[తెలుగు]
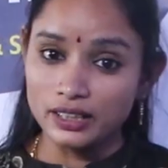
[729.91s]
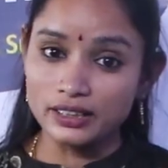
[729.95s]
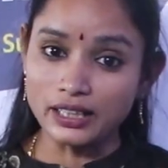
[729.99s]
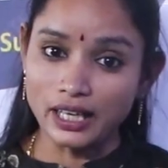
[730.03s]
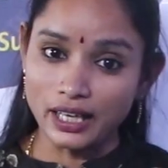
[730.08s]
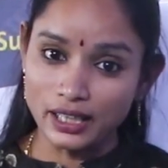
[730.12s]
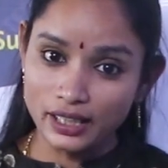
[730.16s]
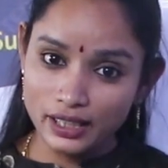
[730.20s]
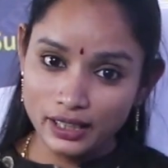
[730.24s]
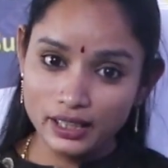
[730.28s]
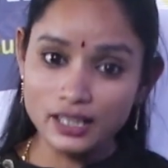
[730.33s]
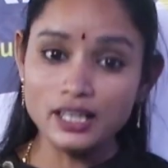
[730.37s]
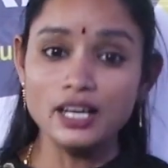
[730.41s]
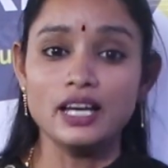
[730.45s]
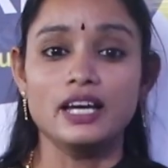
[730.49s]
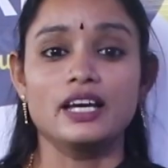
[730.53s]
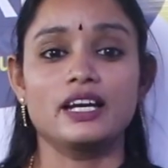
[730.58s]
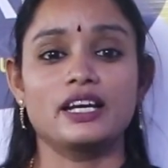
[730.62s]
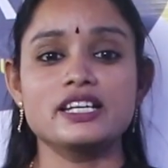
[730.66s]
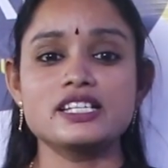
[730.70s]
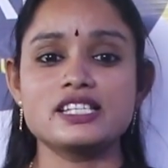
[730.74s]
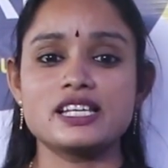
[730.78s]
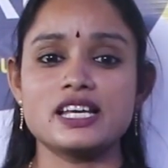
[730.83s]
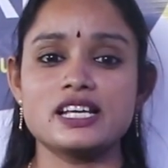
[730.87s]
దాన్ని
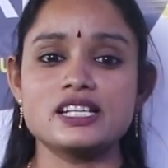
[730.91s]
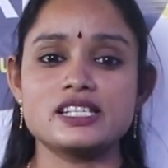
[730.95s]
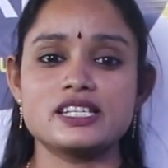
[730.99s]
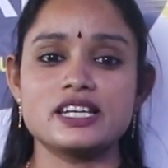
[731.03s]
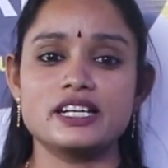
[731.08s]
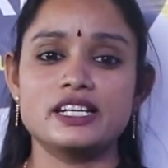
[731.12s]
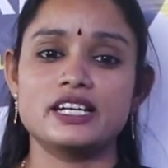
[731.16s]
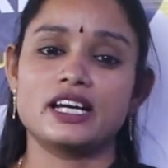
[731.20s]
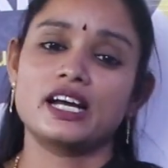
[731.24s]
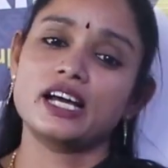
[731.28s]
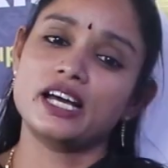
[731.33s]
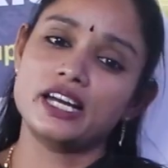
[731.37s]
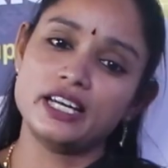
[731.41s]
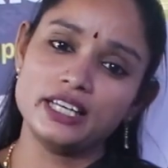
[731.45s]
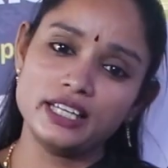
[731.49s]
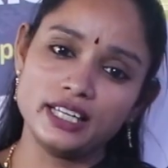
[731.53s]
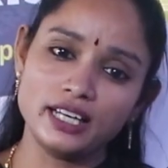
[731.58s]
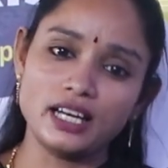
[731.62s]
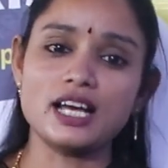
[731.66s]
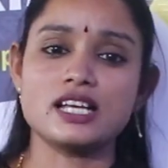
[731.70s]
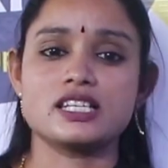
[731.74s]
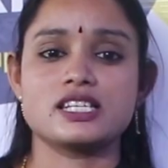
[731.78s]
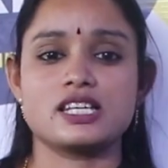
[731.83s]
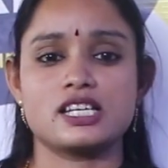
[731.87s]
రీసేల్ చేయడం కానీ
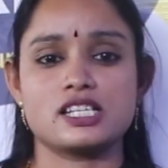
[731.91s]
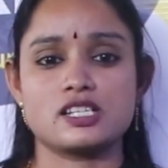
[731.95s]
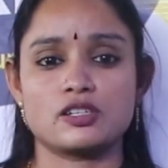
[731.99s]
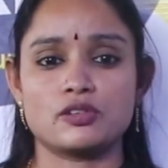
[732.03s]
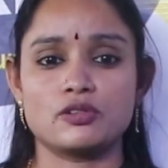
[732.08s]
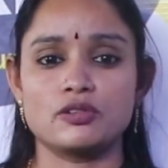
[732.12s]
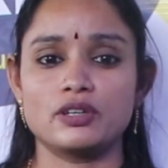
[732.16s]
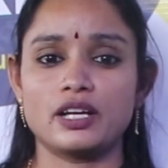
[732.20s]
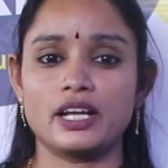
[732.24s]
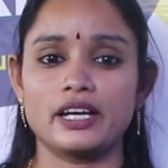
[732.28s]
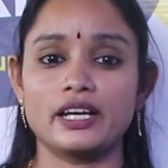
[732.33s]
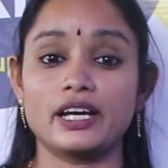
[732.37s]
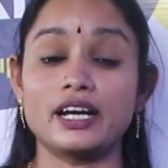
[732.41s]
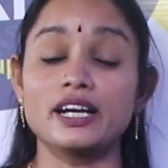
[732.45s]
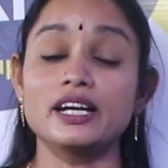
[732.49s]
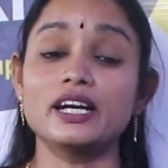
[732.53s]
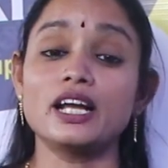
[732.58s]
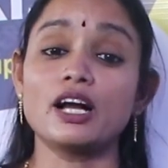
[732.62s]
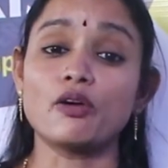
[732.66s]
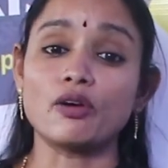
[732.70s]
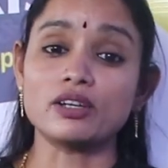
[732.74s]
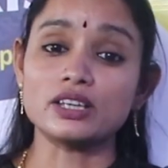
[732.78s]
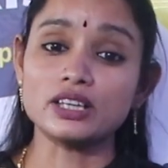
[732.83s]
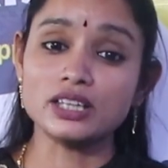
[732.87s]
ఇలా చేసుకోవడానికి
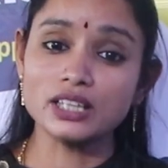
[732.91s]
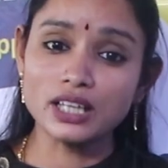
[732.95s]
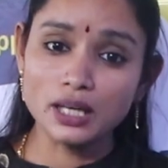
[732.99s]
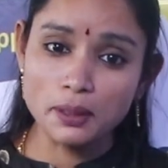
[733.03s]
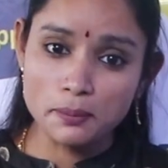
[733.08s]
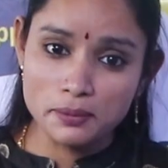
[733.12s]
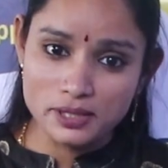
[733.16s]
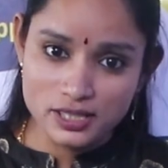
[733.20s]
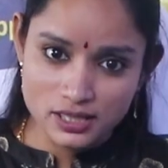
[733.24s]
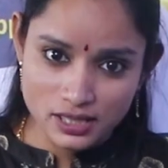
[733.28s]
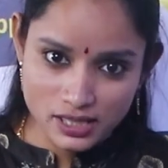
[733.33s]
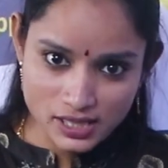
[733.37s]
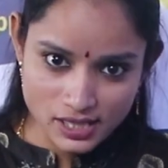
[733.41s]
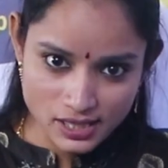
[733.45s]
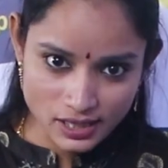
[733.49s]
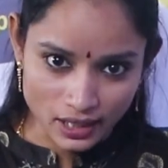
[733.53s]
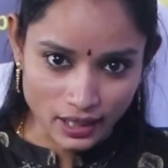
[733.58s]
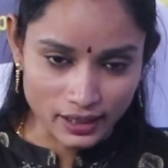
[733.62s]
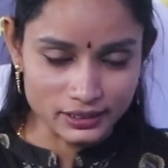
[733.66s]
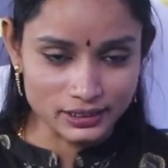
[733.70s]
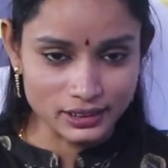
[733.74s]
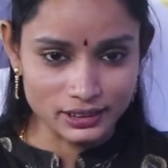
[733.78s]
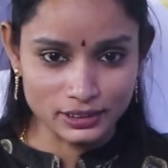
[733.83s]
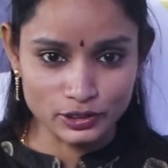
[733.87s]
అంటే కొత్తగా బిజినెస్
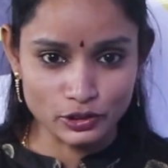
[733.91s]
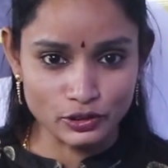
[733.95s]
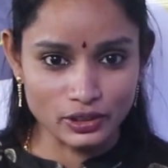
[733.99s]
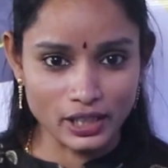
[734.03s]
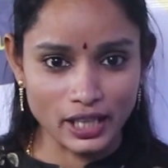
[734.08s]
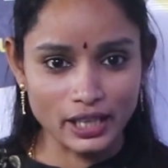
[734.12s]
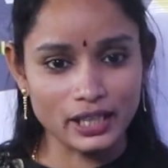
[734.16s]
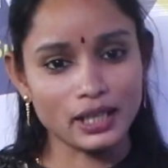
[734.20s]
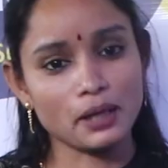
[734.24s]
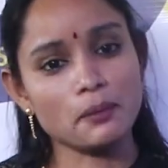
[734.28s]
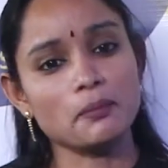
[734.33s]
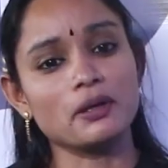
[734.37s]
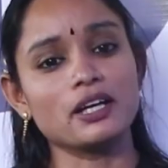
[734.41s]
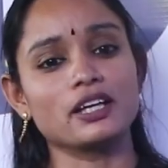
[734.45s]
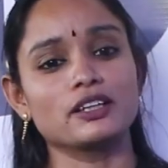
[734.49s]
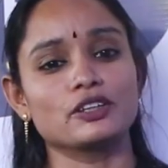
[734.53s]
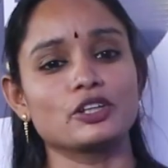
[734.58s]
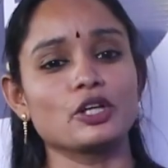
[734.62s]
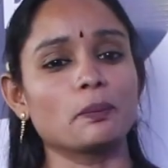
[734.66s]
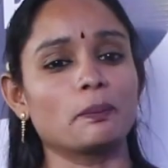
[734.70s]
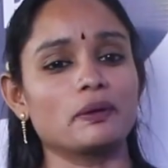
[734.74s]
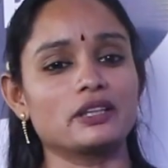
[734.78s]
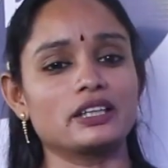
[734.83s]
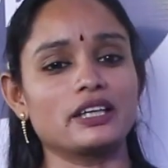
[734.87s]
స్టార్ట్ చేసుకోవడానికి మనకి
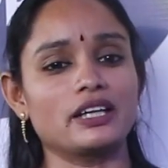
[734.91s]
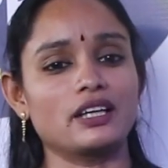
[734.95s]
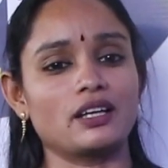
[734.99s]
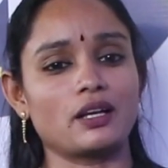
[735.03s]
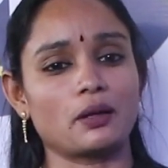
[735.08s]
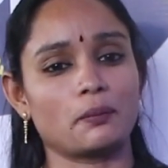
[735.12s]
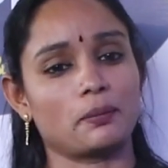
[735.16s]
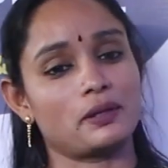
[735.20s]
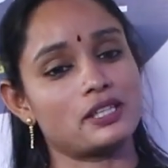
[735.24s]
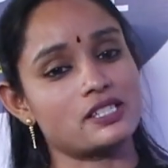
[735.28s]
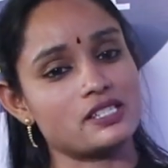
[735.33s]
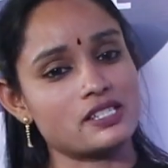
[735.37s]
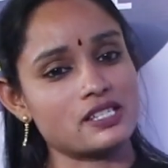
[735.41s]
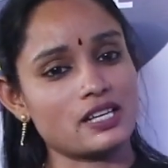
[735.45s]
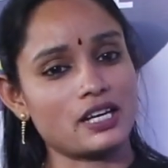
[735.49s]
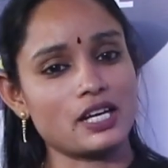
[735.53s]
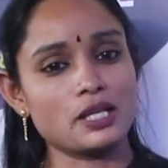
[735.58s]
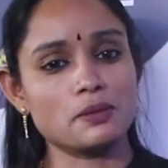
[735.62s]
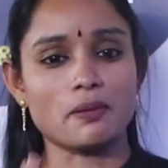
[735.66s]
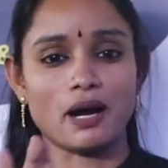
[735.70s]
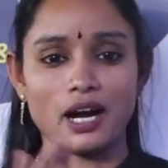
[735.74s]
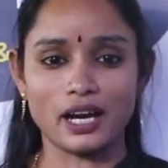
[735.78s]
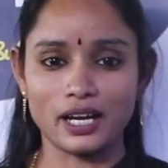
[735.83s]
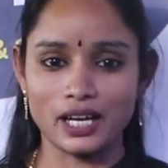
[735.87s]
తిరుపతి ఎంటర్ప్రైజెస్
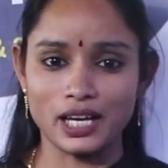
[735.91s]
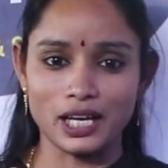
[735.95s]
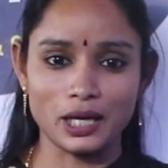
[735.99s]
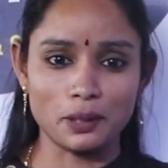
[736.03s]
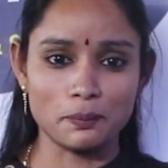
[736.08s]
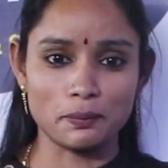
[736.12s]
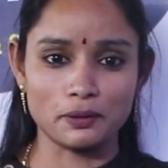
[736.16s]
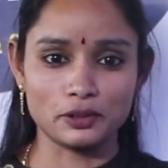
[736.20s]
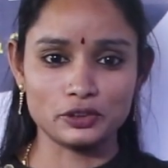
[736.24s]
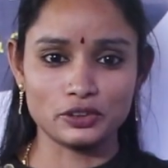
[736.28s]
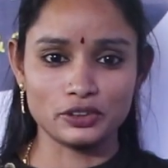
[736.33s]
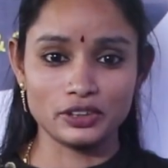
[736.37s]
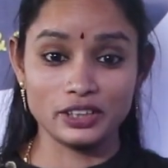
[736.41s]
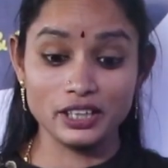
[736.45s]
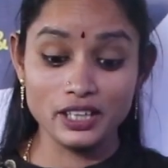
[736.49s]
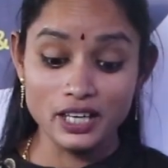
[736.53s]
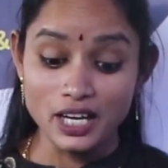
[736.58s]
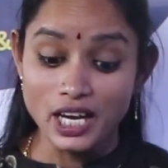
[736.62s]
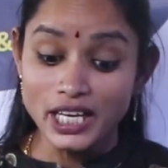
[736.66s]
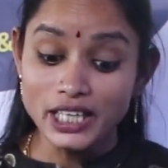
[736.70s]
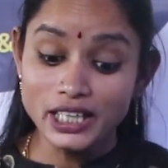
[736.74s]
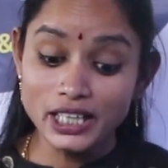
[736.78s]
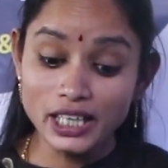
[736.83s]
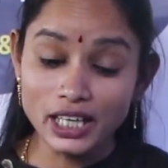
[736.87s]
అనేది బాగా హెల్ప్ అవుతుంది
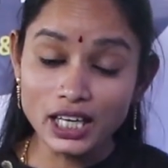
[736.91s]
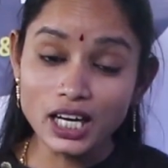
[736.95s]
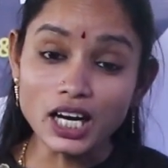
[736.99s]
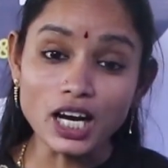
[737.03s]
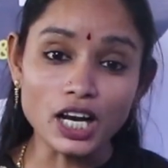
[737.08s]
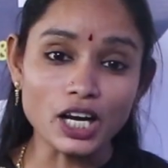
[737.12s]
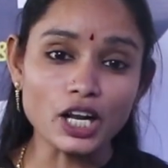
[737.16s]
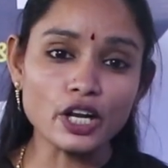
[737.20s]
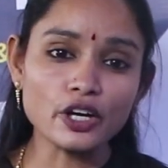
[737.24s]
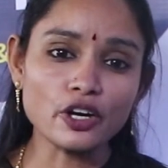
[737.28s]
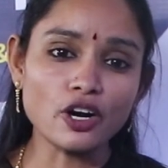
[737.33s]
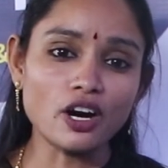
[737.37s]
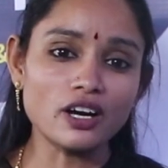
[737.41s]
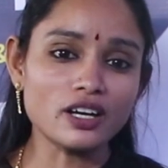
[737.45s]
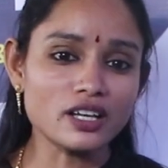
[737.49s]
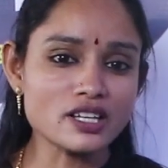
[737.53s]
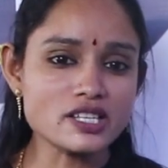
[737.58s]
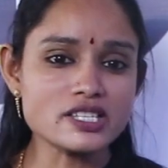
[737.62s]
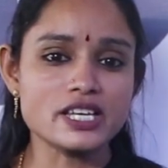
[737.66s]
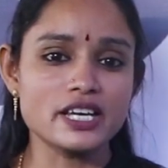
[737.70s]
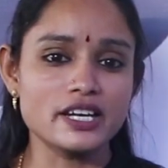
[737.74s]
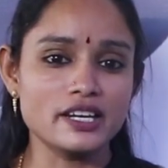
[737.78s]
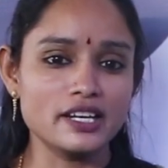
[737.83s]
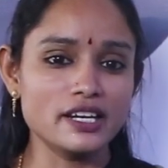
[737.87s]
ఈ కలర్
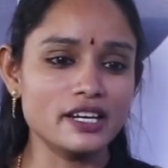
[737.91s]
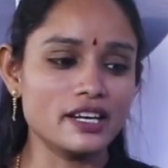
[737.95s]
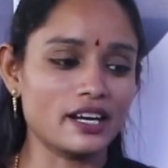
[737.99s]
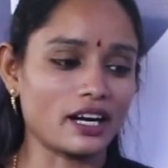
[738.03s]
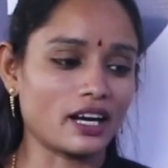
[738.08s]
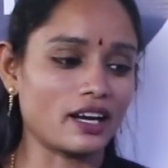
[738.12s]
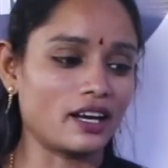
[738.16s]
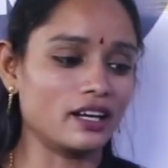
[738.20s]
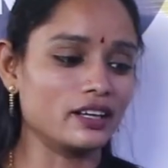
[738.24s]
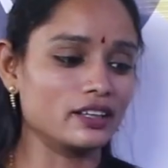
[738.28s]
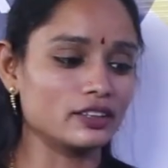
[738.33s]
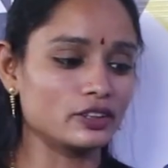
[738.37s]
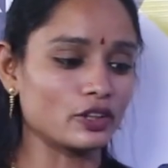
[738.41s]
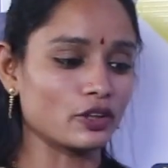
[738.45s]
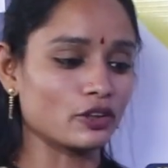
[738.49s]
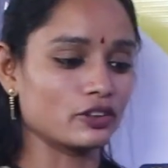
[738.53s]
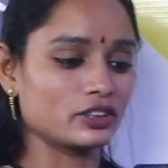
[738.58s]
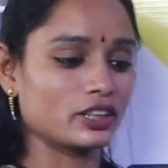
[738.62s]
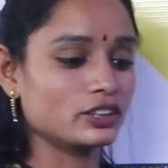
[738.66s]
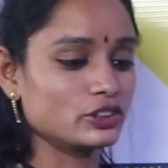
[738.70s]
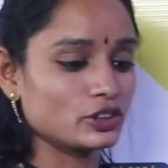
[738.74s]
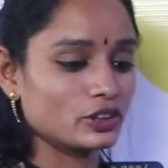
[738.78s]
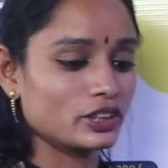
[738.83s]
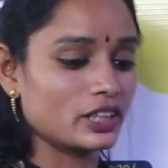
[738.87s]
కాటన్స్ ఎన్ని రకాలుగా
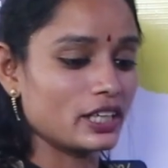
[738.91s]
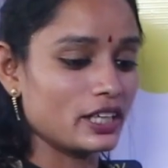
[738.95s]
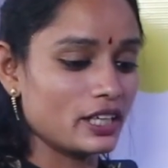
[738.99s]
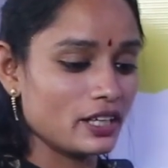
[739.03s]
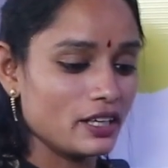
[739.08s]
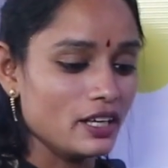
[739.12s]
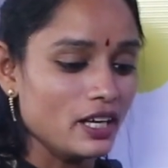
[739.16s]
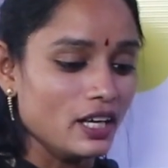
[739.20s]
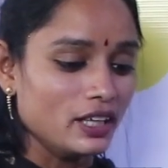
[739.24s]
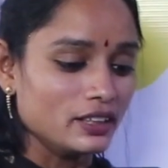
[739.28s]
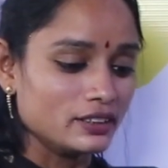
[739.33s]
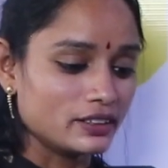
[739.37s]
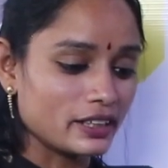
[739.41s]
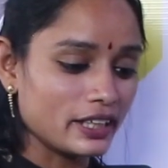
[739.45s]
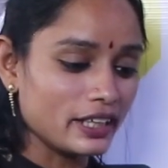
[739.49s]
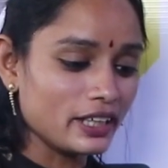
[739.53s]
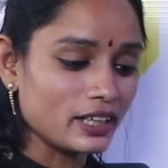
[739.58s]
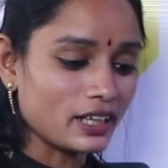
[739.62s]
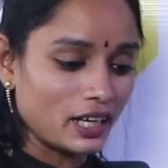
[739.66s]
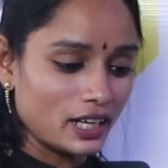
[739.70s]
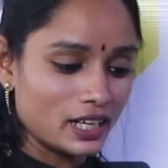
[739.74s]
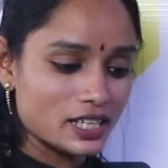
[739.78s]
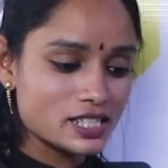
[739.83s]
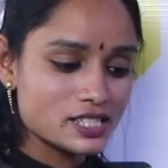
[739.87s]
దొరుకుతాయి చూడండి త్రీ
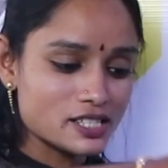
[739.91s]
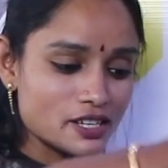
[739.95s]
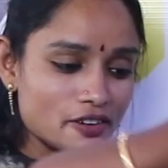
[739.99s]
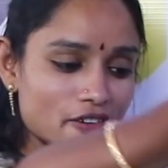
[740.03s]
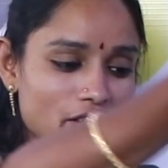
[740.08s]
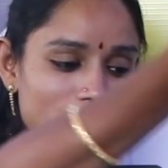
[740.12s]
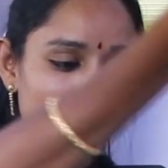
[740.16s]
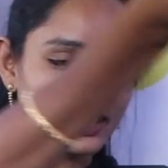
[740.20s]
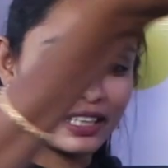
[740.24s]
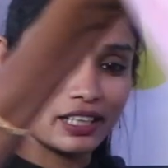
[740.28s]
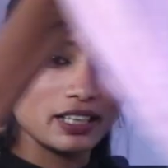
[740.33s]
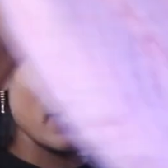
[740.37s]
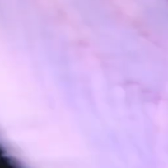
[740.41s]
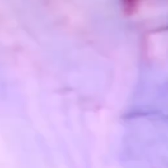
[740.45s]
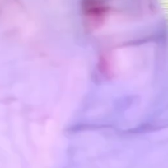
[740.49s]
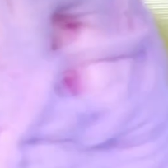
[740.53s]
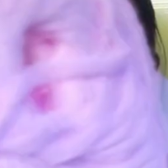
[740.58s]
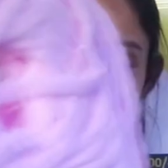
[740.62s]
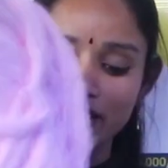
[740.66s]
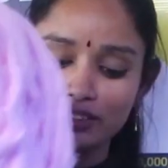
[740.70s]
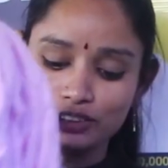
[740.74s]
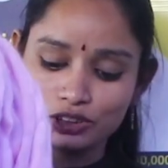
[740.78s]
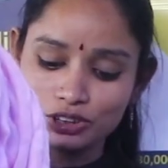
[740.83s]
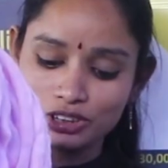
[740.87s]
కలర్స్లో వీళ్ళ దగ్గర
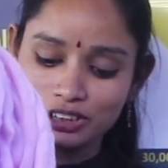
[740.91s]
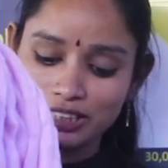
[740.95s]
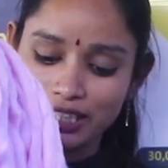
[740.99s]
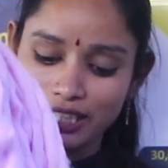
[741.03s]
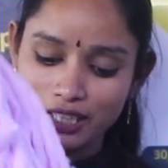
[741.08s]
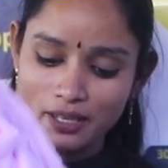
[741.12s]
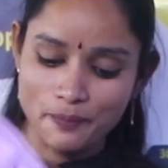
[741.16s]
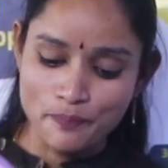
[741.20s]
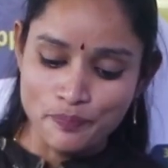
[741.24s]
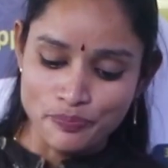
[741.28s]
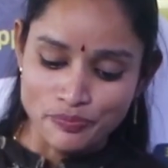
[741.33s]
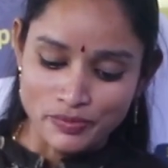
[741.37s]
ఉన్నాయి చూసారా